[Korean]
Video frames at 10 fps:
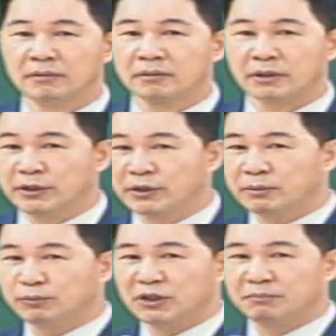그러니까
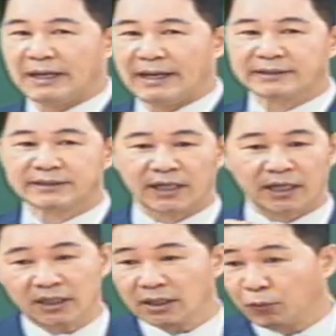여러분이 막
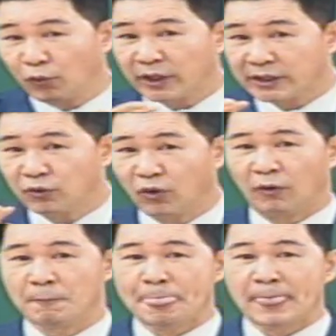잘하는 게 복이
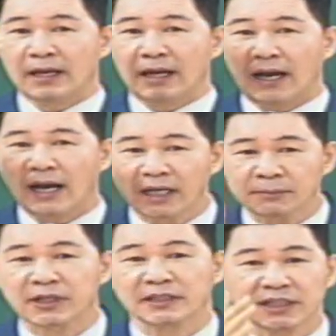아니고
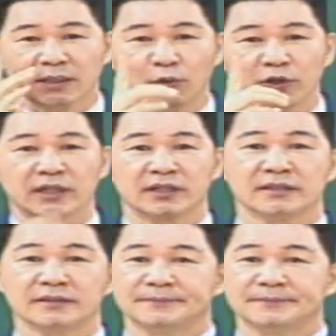하나님 자체가 복이라니까요.